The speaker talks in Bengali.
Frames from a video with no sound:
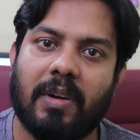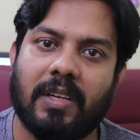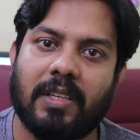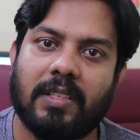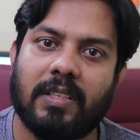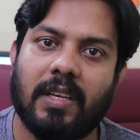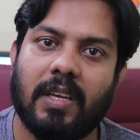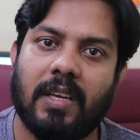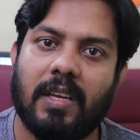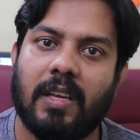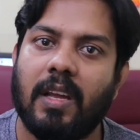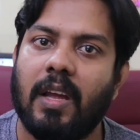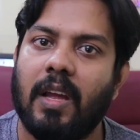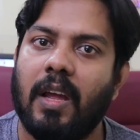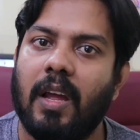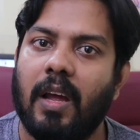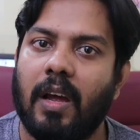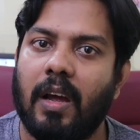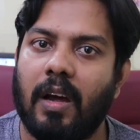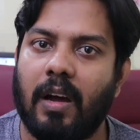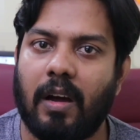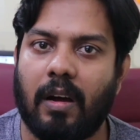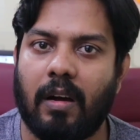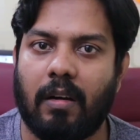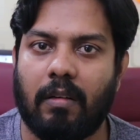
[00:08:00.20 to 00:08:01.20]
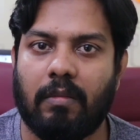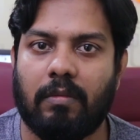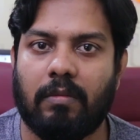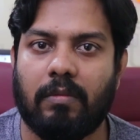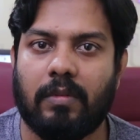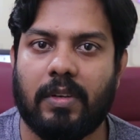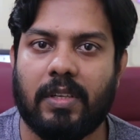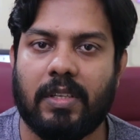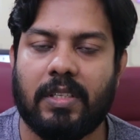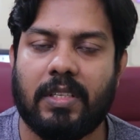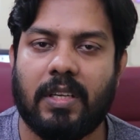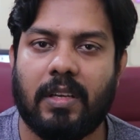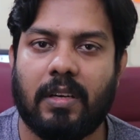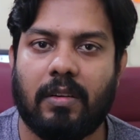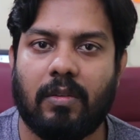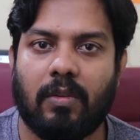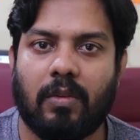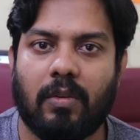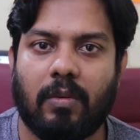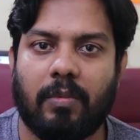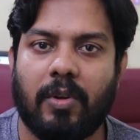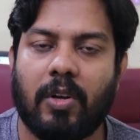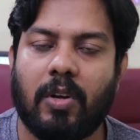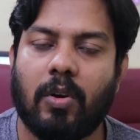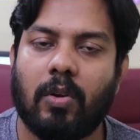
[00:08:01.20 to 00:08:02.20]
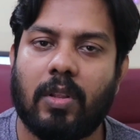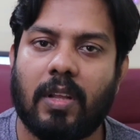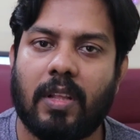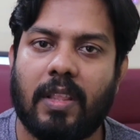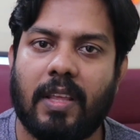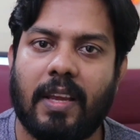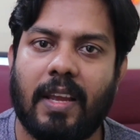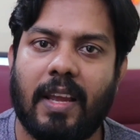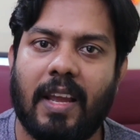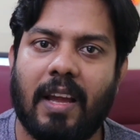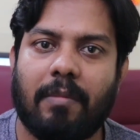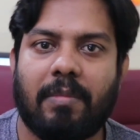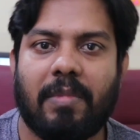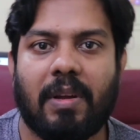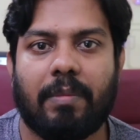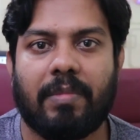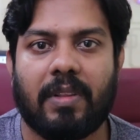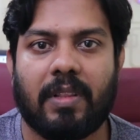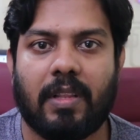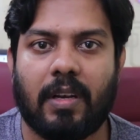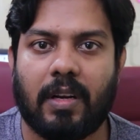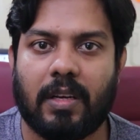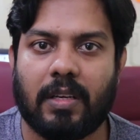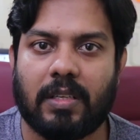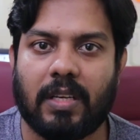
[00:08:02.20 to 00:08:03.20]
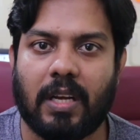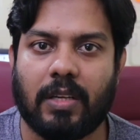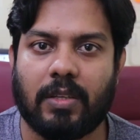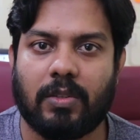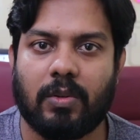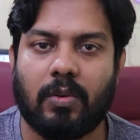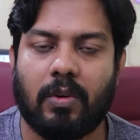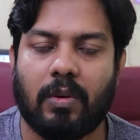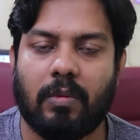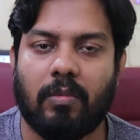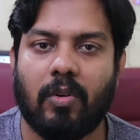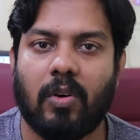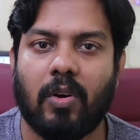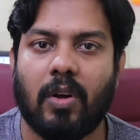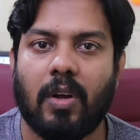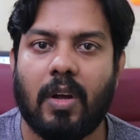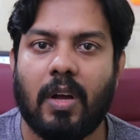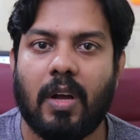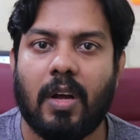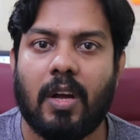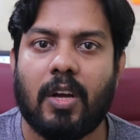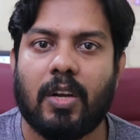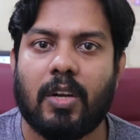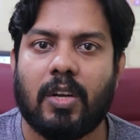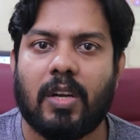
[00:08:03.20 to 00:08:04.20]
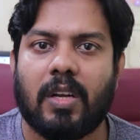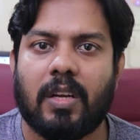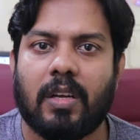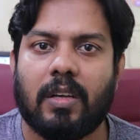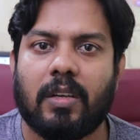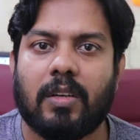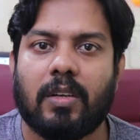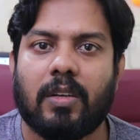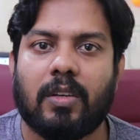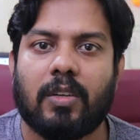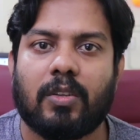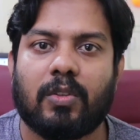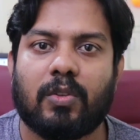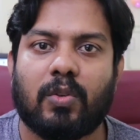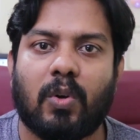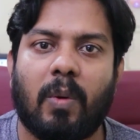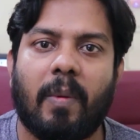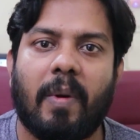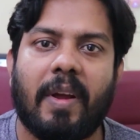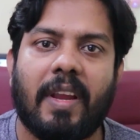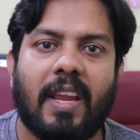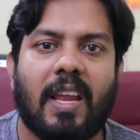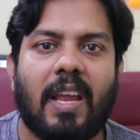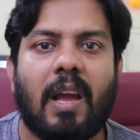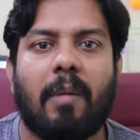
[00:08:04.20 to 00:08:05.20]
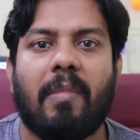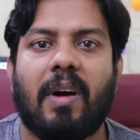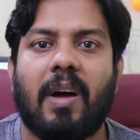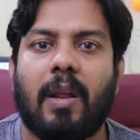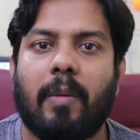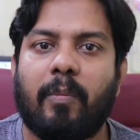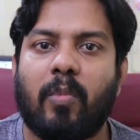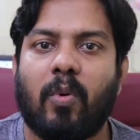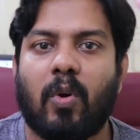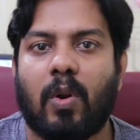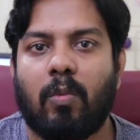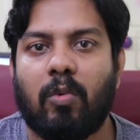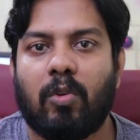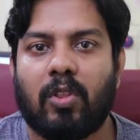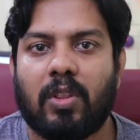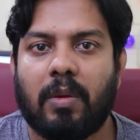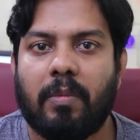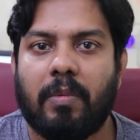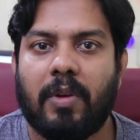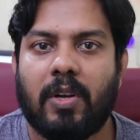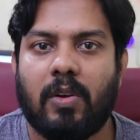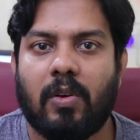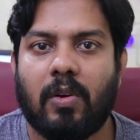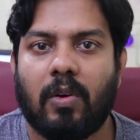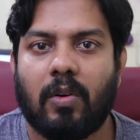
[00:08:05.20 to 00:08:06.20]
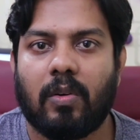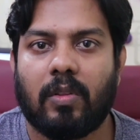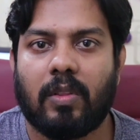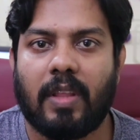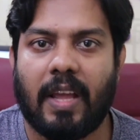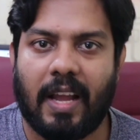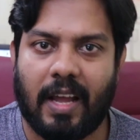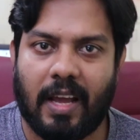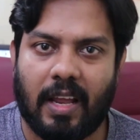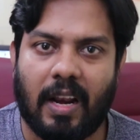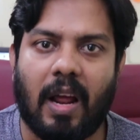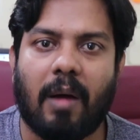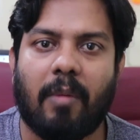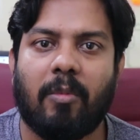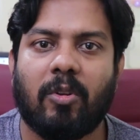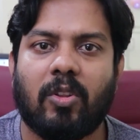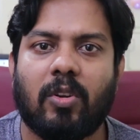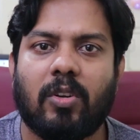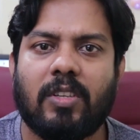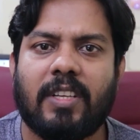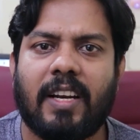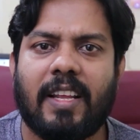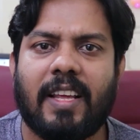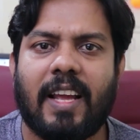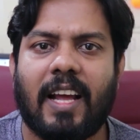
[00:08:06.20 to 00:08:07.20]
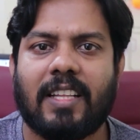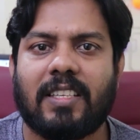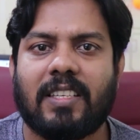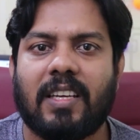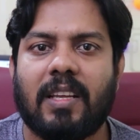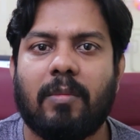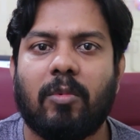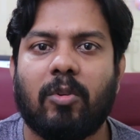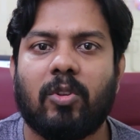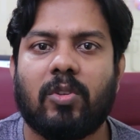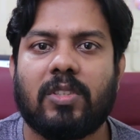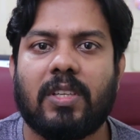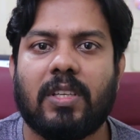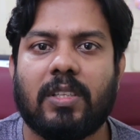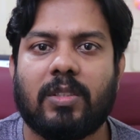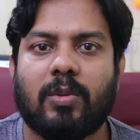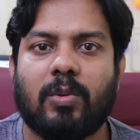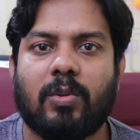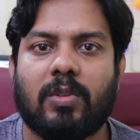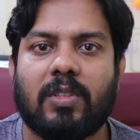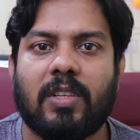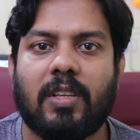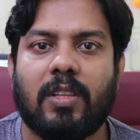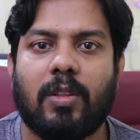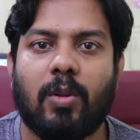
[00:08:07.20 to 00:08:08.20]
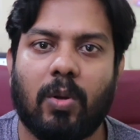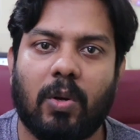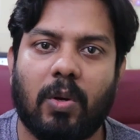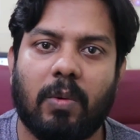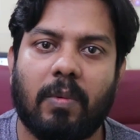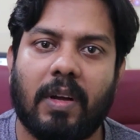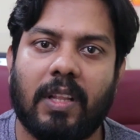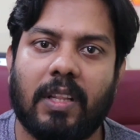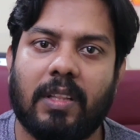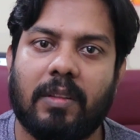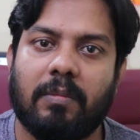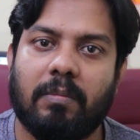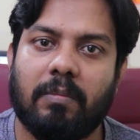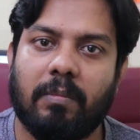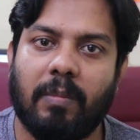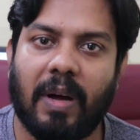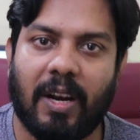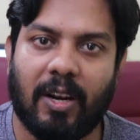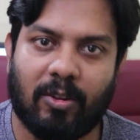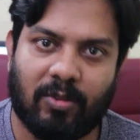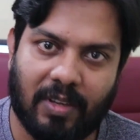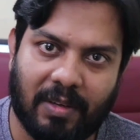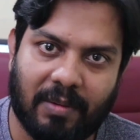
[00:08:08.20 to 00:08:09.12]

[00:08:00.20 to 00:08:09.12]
আমার যেই নিজের অভিজ্ঞতা থেকে আমি আপনাদেরকে সাহায্য করব সবাইকে আমার পরবর্তী ভিডিও দেখার আমন্ত্রণ জানিয়ে আজকের মতো শেষ করছি ধন্যবাদ ভালো